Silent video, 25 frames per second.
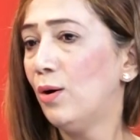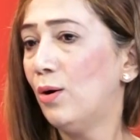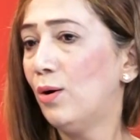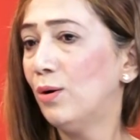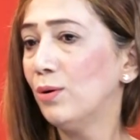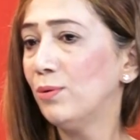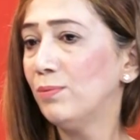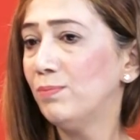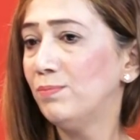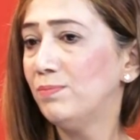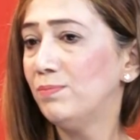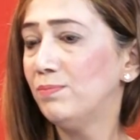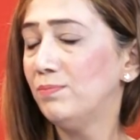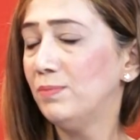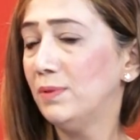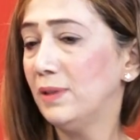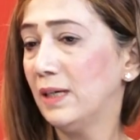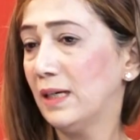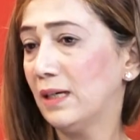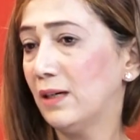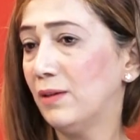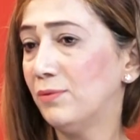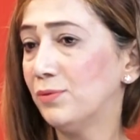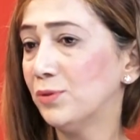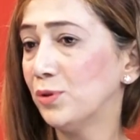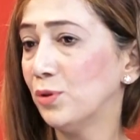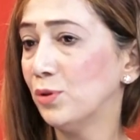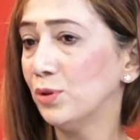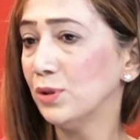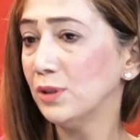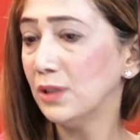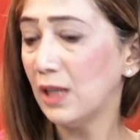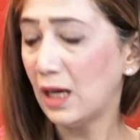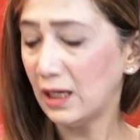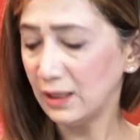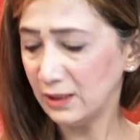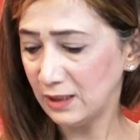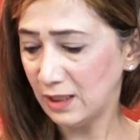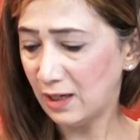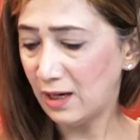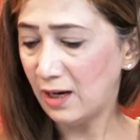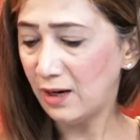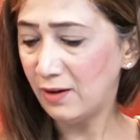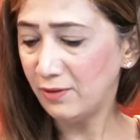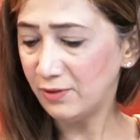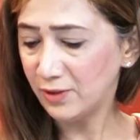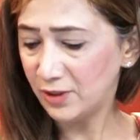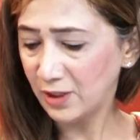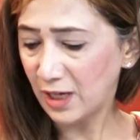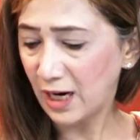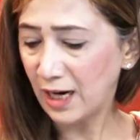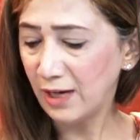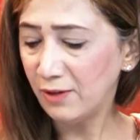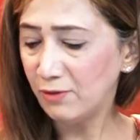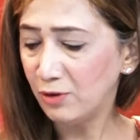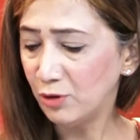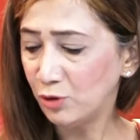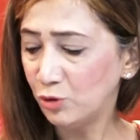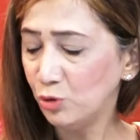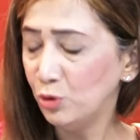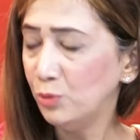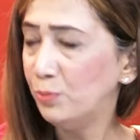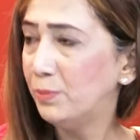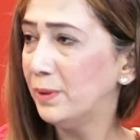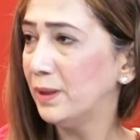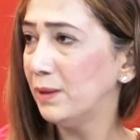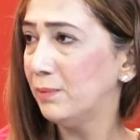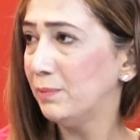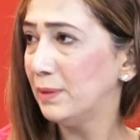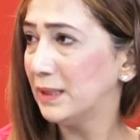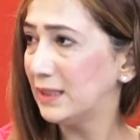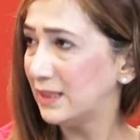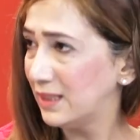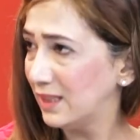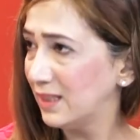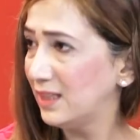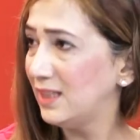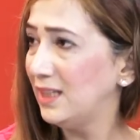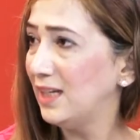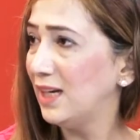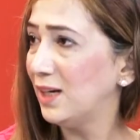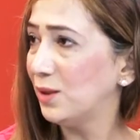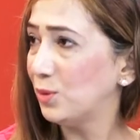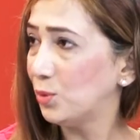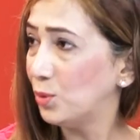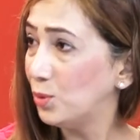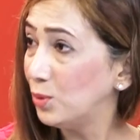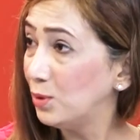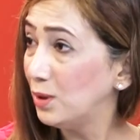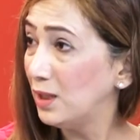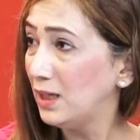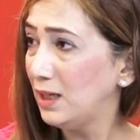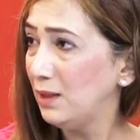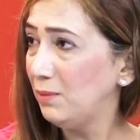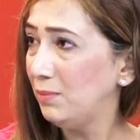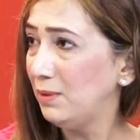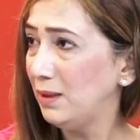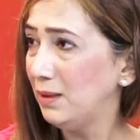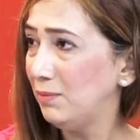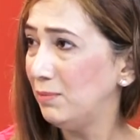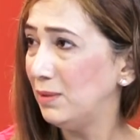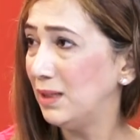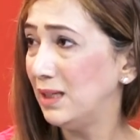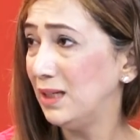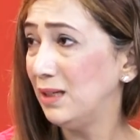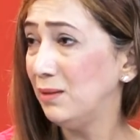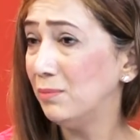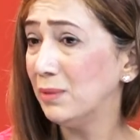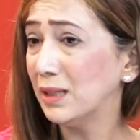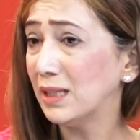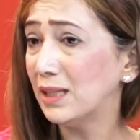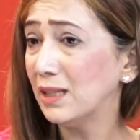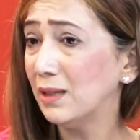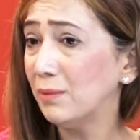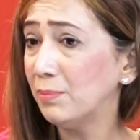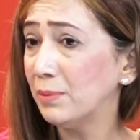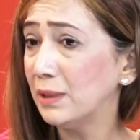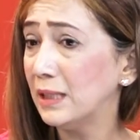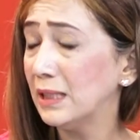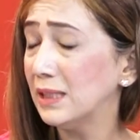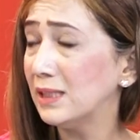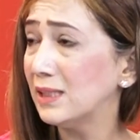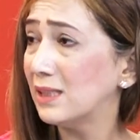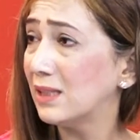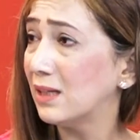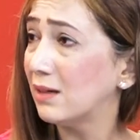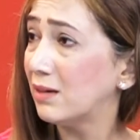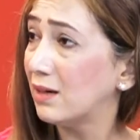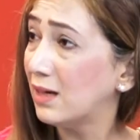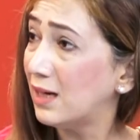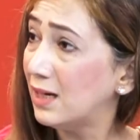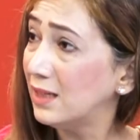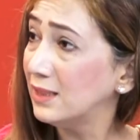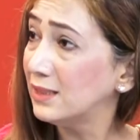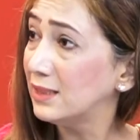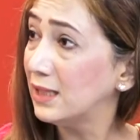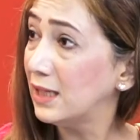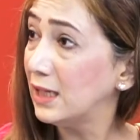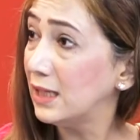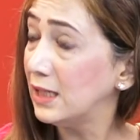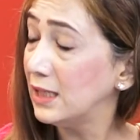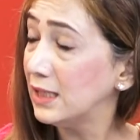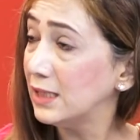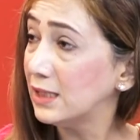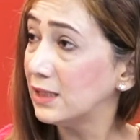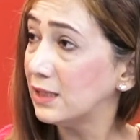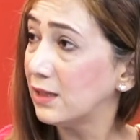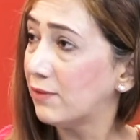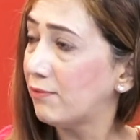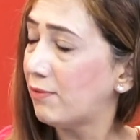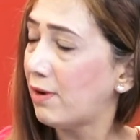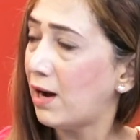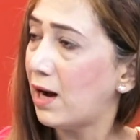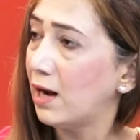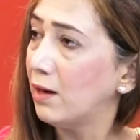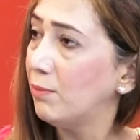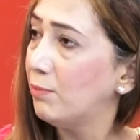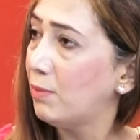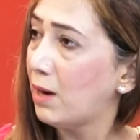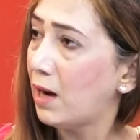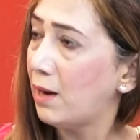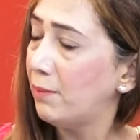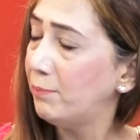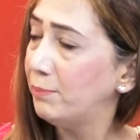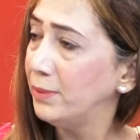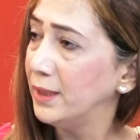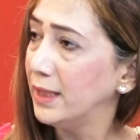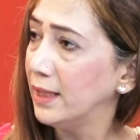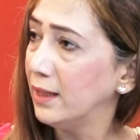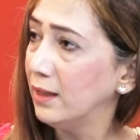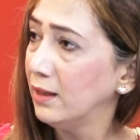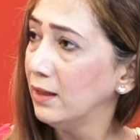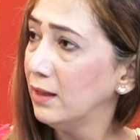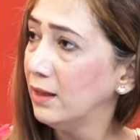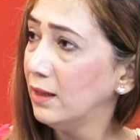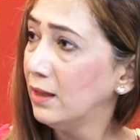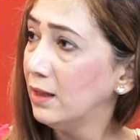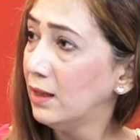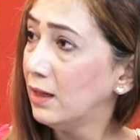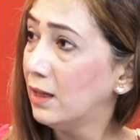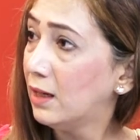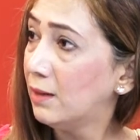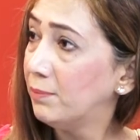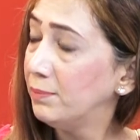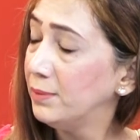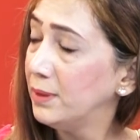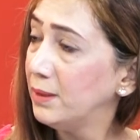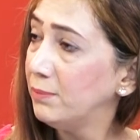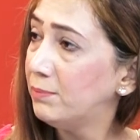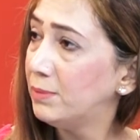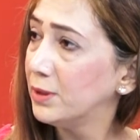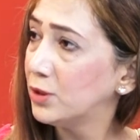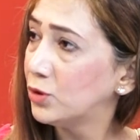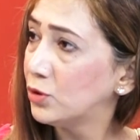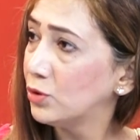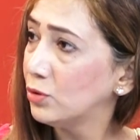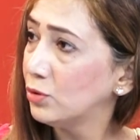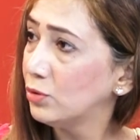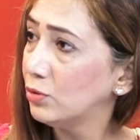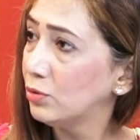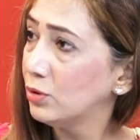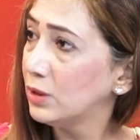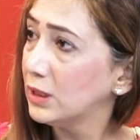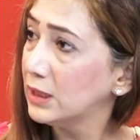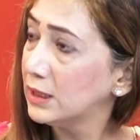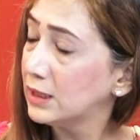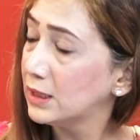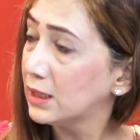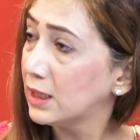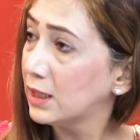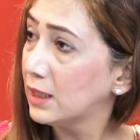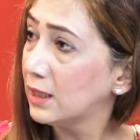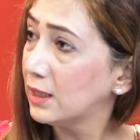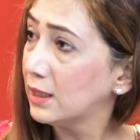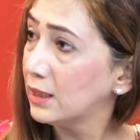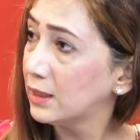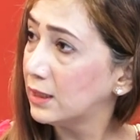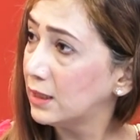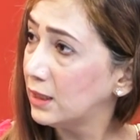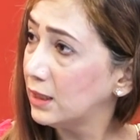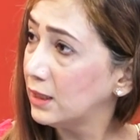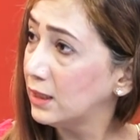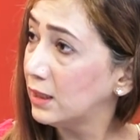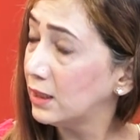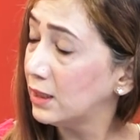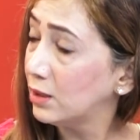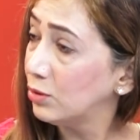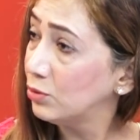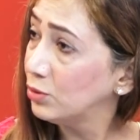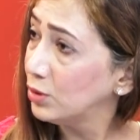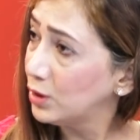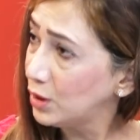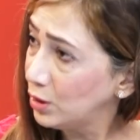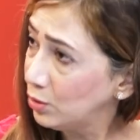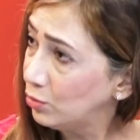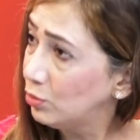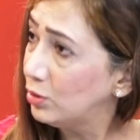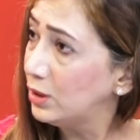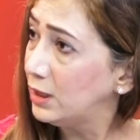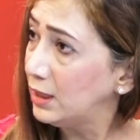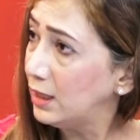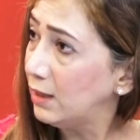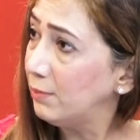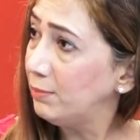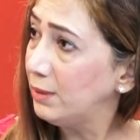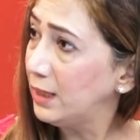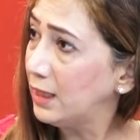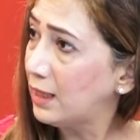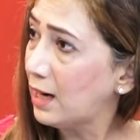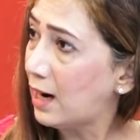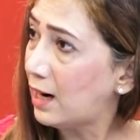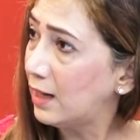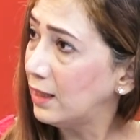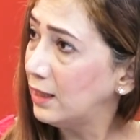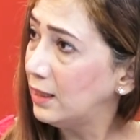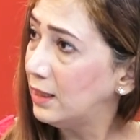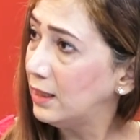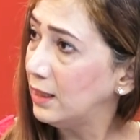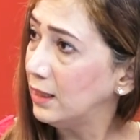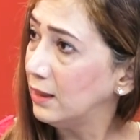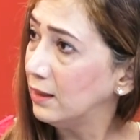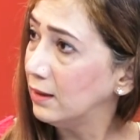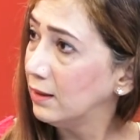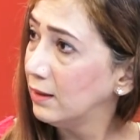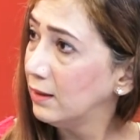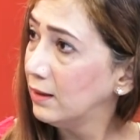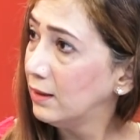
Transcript: और एक अफसोसनाक जहाँ जाए वकूप पर बच्चे की एक उंगली भी मिली हम्म। मतलब किस तरह से इस सफाक बाप ने अपने बच्चों को किस तरह कत्ल करा उनकी उंगलियां भी काट दी